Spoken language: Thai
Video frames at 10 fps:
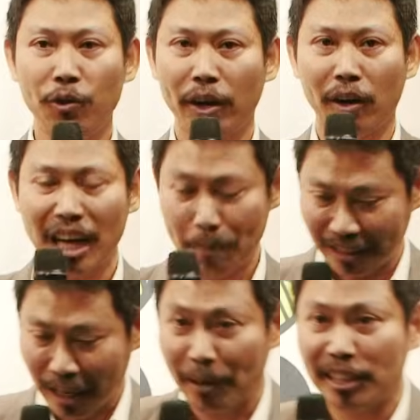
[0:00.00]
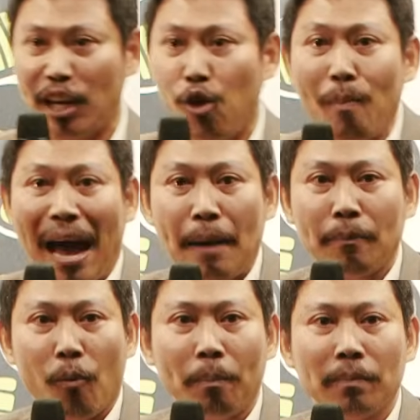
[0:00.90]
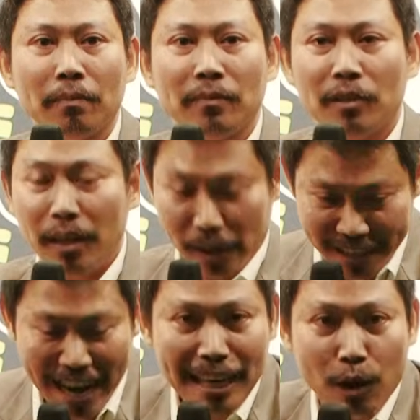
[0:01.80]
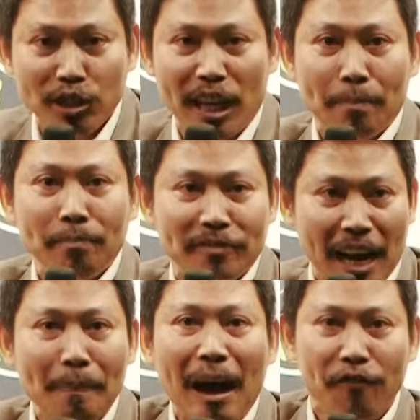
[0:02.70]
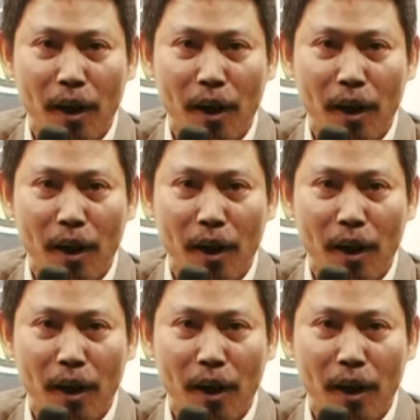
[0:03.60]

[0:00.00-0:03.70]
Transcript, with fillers: อยู่ดีก็เอื้อมมาจับกระเจี๊ยวหมาผมยัดเข้าจิ๋มซาลาเปา